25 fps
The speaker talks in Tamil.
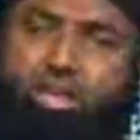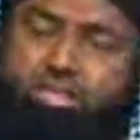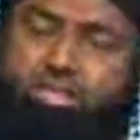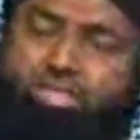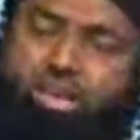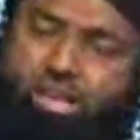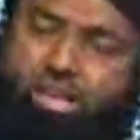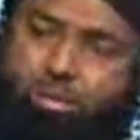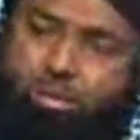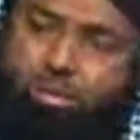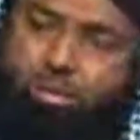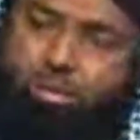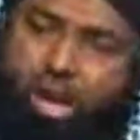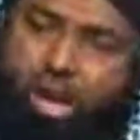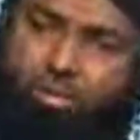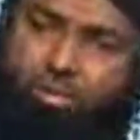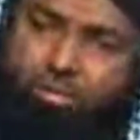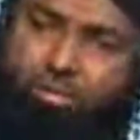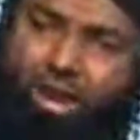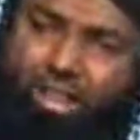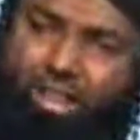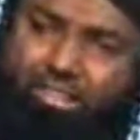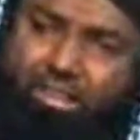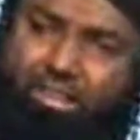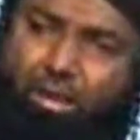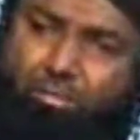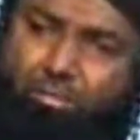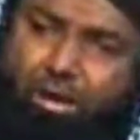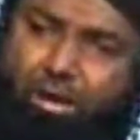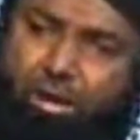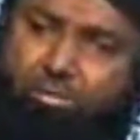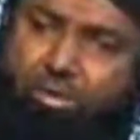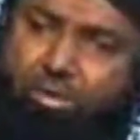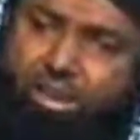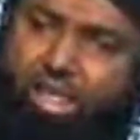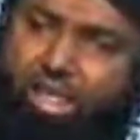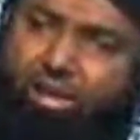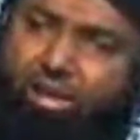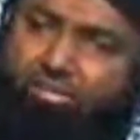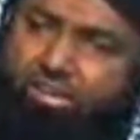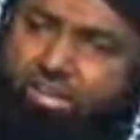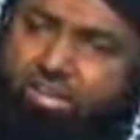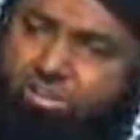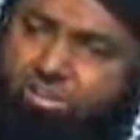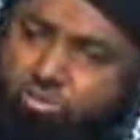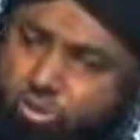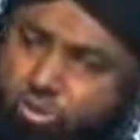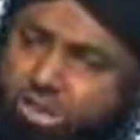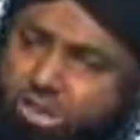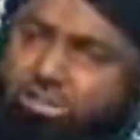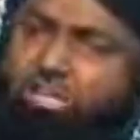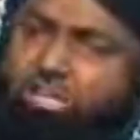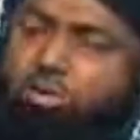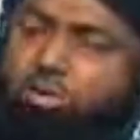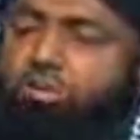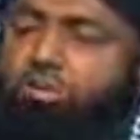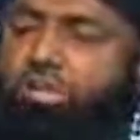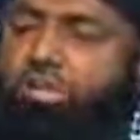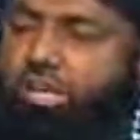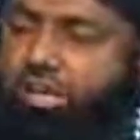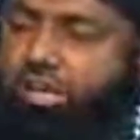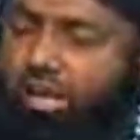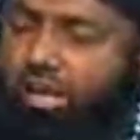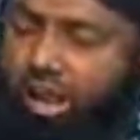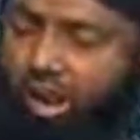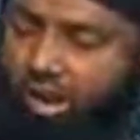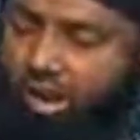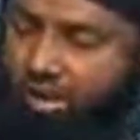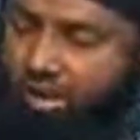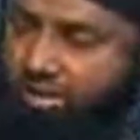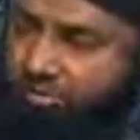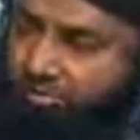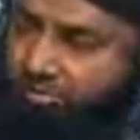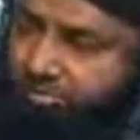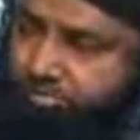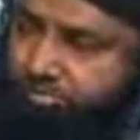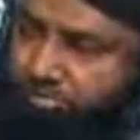இதற்கு பகரமா அல்லாஹ் மறுமையிலே அவனுக்கு சொர்க்கத்தை கொடுக்கின்றான்